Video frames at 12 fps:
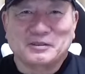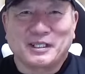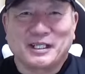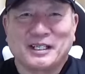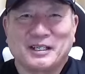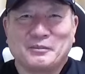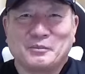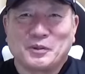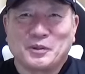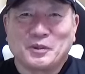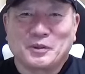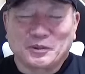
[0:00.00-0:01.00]
は
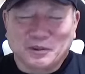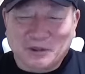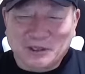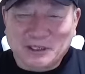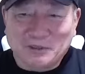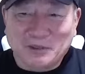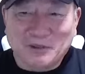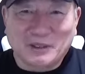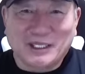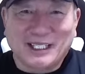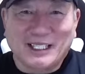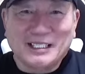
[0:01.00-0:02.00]
もう本当に地元
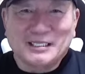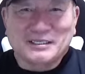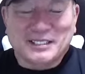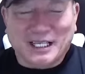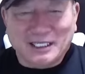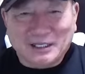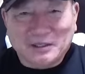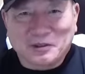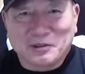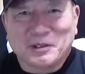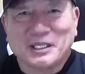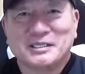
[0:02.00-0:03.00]
で最
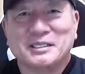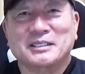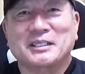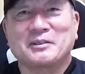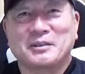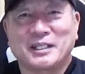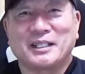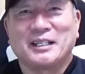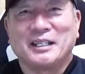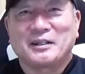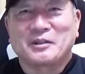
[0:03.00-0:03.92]
高の勝ち方をね